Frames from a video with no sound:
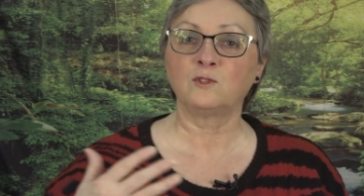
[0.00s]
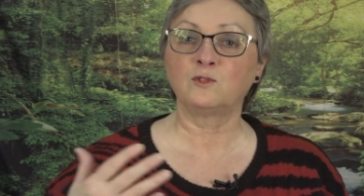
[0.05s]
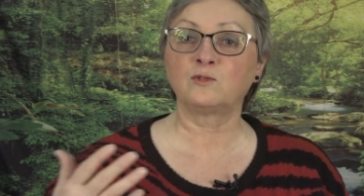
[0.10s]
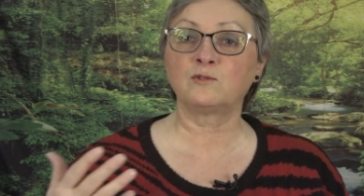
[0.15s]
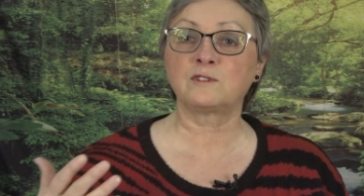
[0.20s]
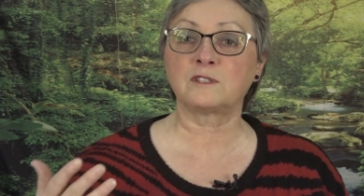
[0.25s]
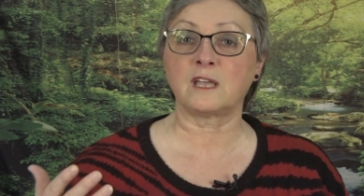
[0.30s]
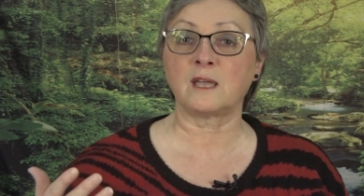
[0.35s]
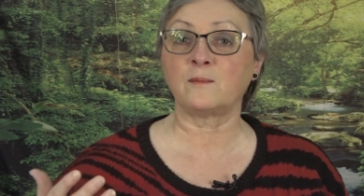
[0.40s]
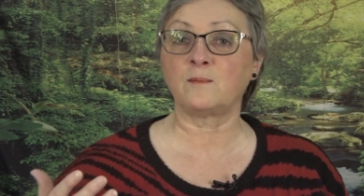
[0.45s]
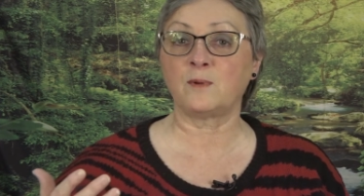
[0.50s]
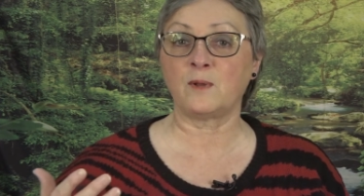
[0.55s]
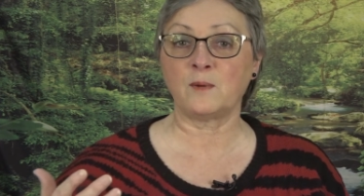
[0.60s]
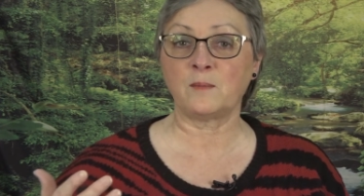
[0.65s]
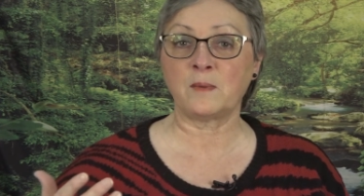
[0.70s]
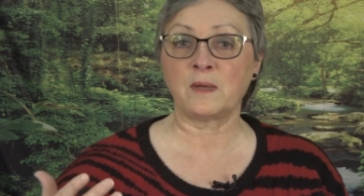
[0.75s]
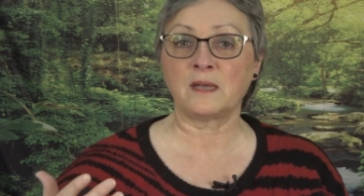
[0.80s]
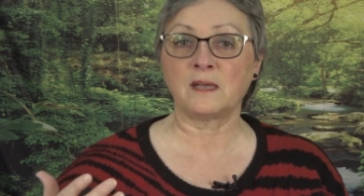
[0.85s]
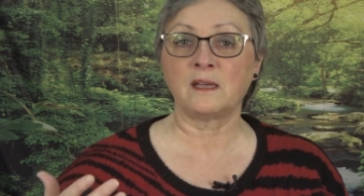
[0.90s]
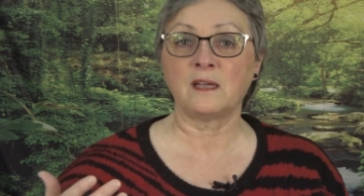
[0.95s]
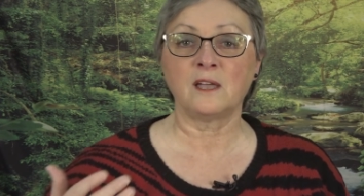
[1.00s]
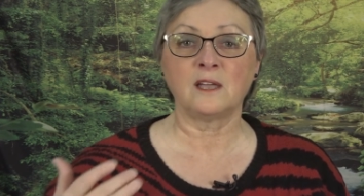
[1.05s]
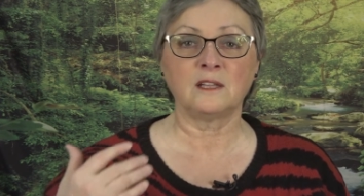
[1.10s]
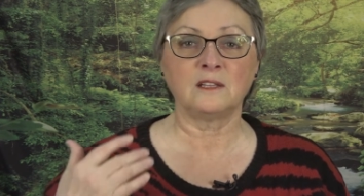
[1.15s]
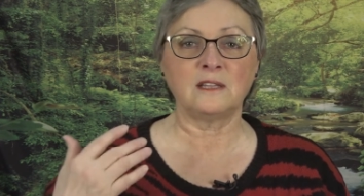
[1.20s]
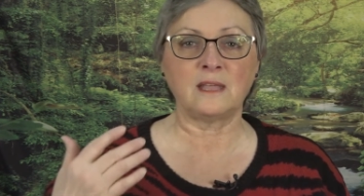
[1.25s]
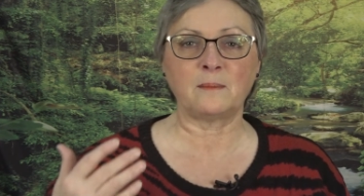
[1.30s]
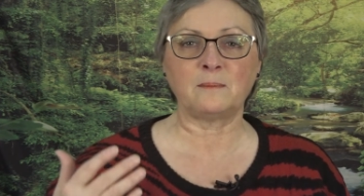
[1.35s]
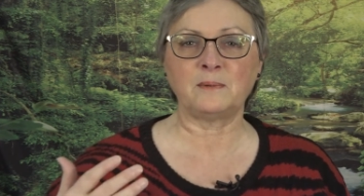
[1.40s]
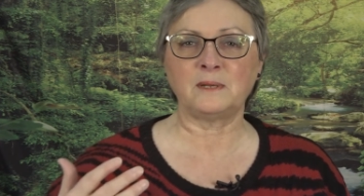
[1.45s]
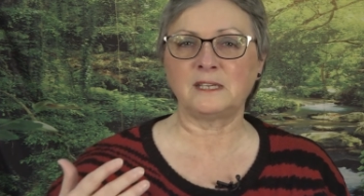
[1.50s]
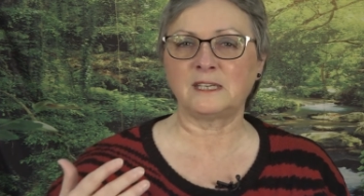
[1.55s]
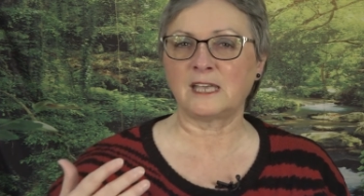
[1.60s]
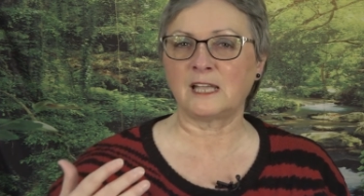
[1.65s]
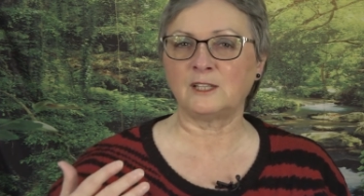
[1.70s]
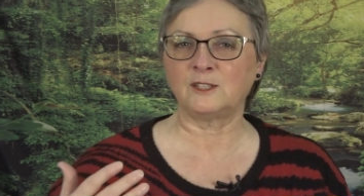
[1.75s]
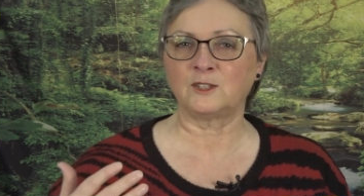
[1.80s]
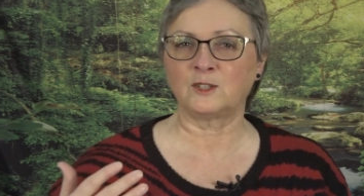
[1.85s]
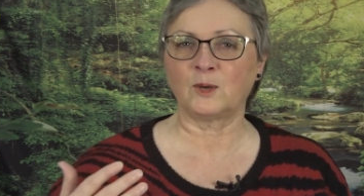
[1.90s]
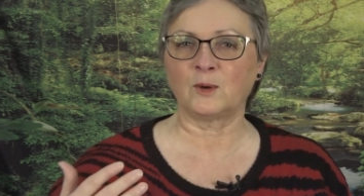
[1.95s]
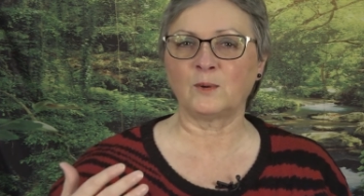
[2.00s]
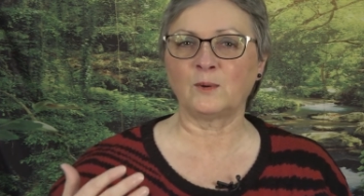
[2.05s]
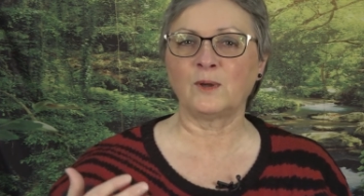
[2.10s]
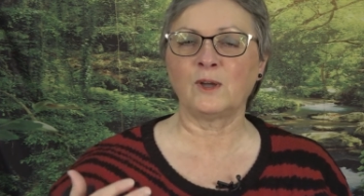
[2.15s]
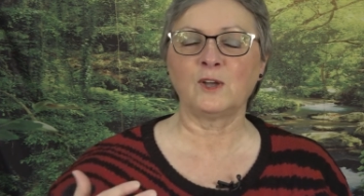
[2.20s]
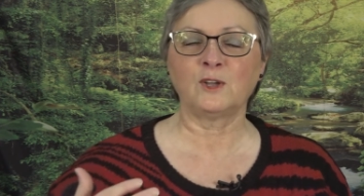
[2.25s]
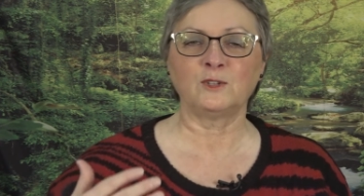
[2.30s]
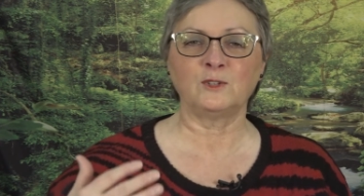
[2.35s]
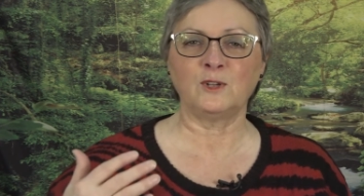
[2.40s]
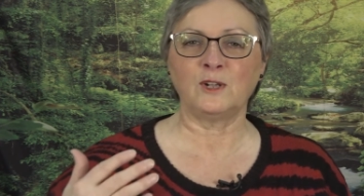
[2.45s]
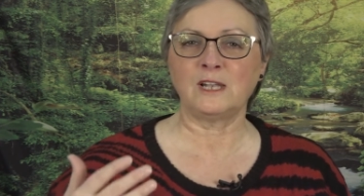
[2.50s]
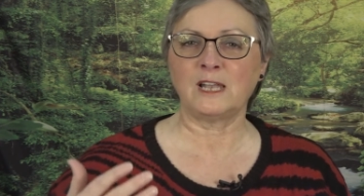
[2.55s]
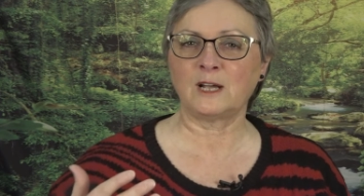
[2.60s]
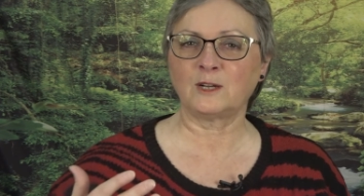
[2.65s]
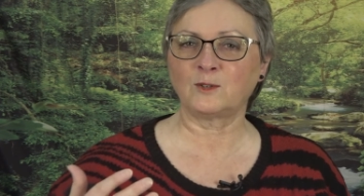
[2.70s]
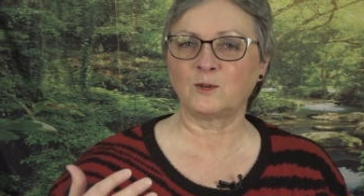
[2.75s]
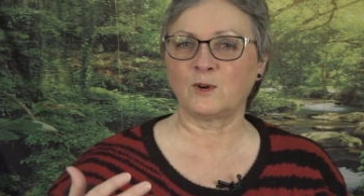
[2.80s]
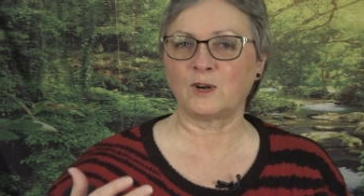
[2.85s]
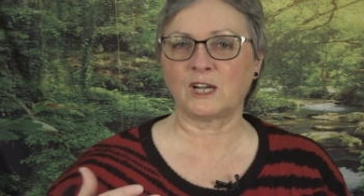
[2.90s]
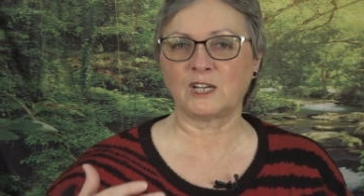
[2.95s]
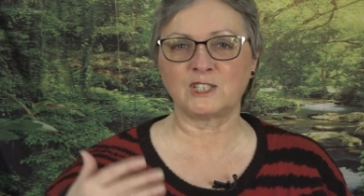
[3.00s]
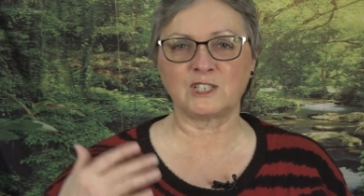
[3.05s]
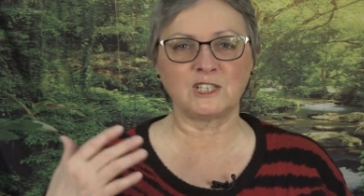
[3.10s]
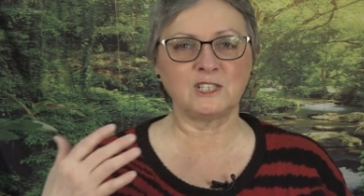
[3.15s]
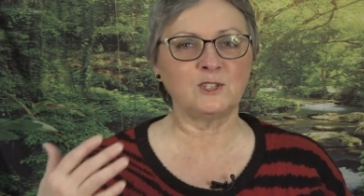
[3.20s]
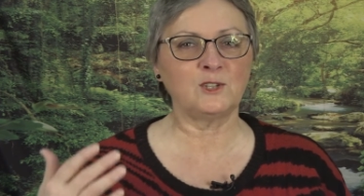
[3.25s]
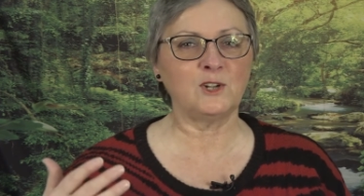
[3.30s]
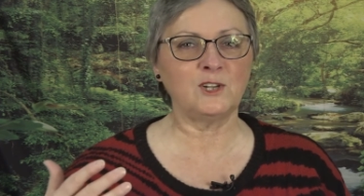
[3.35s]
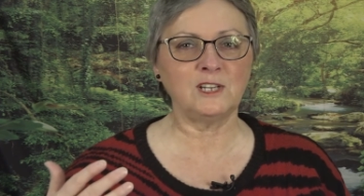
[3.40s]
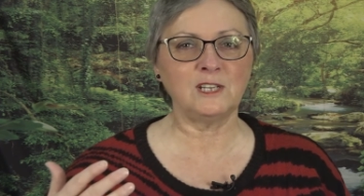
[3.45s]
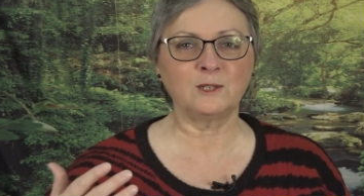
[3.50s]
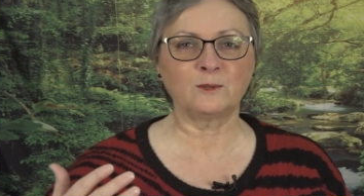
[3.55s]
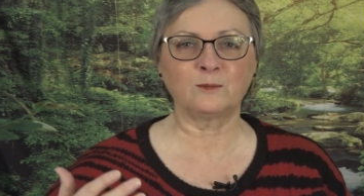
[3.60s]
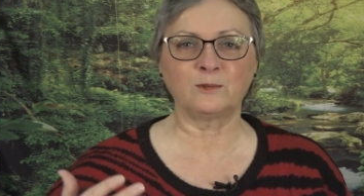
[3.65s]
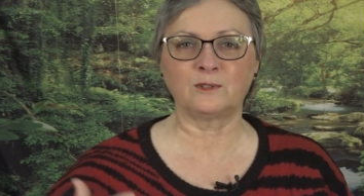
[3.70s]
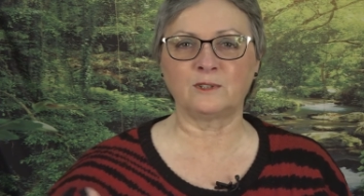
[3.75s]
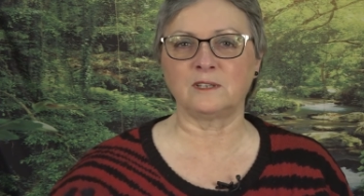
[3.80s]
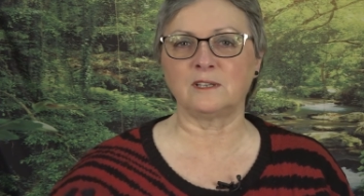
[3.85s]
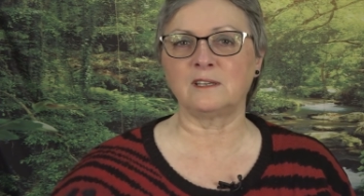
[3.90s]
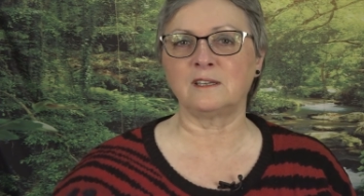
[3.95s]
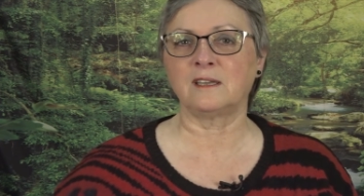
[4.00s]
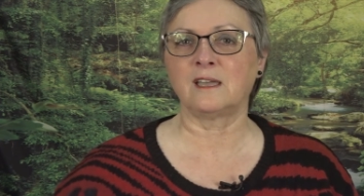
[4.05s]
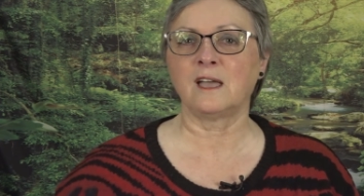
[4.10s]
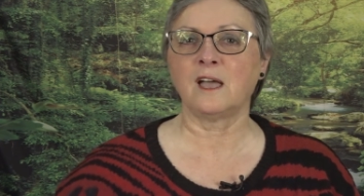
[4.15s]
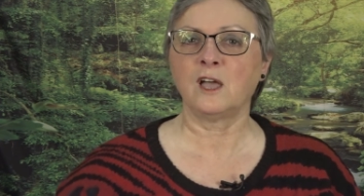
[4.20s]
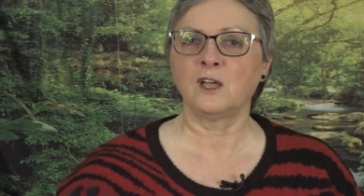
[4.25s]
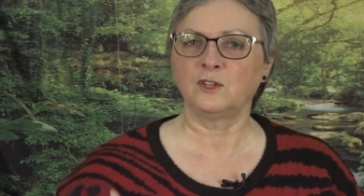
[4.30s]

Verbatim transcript: tout simplement d'appeler quelqu'un, de l'encourager, de l'écouter,